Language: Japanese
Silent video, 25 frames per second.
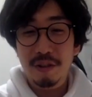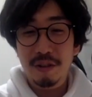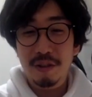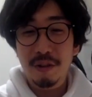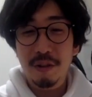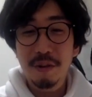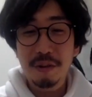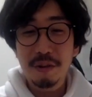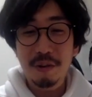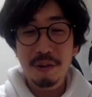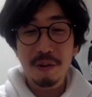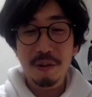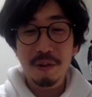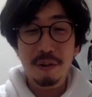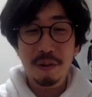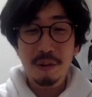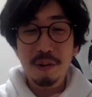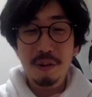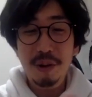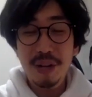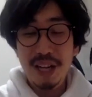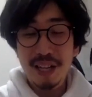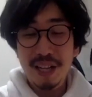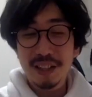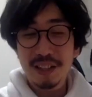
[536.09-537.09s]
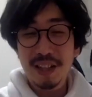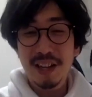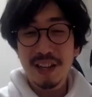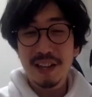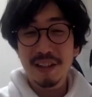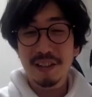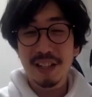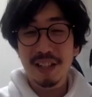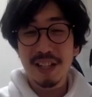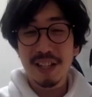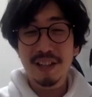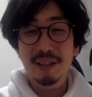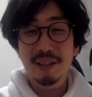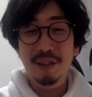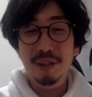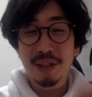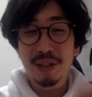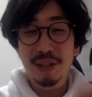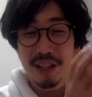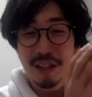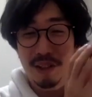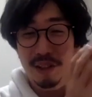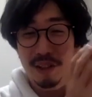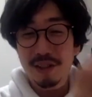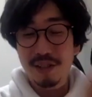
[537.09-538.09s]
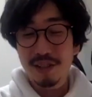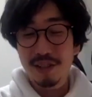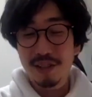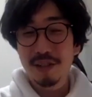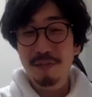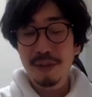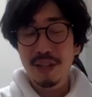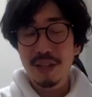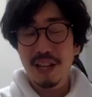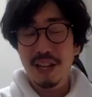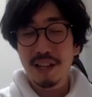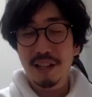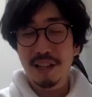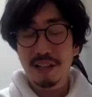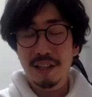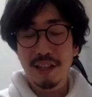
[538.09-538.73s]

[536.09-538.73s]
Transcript: こうこうこうやったらきっとヒットするみたいな、